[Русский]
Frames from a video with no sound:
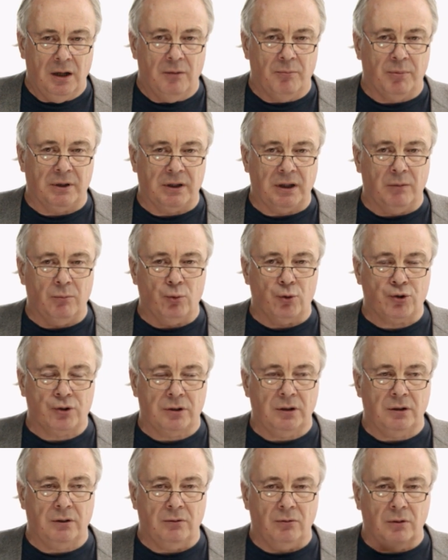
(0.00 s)
Потому
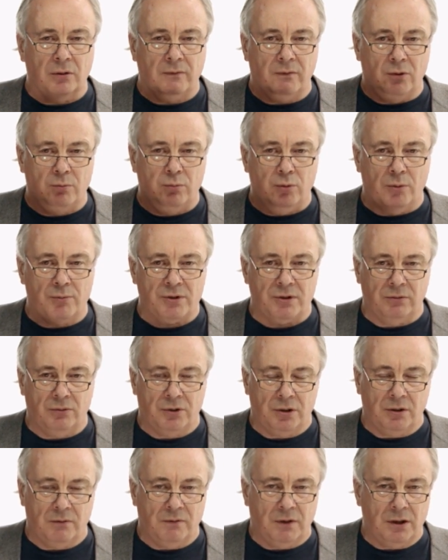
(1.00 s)
что он в любом
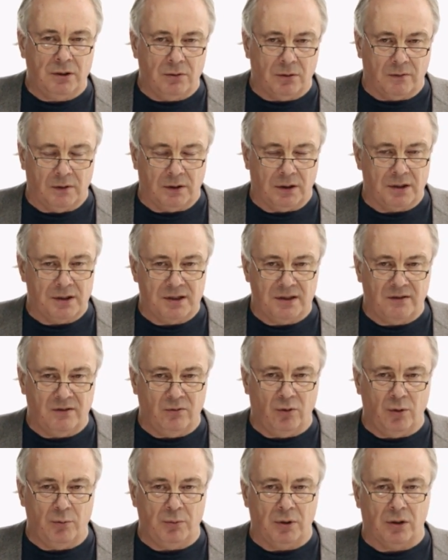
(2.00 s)
случае войдет в этот
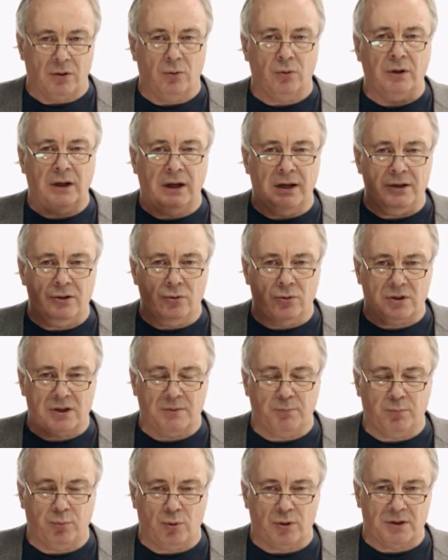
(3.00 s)
сетевой мир. Он найдет
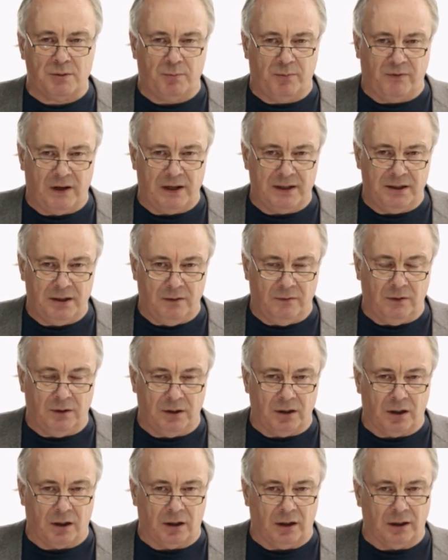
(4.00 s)
способ войти в
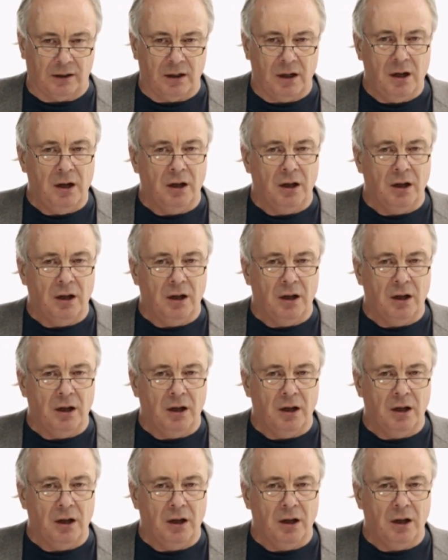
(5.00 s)
интернет.